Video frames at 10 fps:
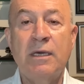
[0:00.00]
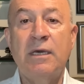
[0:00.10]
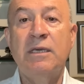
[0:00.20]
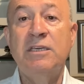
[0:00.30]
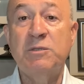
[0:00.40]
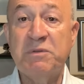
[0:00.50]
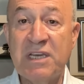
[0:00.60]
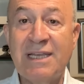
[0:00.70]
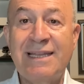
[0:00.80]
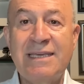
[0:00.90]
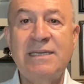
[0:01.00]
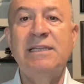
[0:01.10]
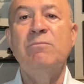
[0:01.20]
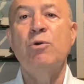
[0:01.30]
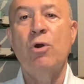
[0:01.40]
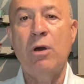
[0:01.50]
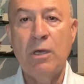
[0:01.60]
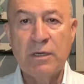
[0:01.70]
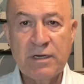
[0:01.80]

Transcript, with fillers: E, hiçbir şekilde yılmıyor.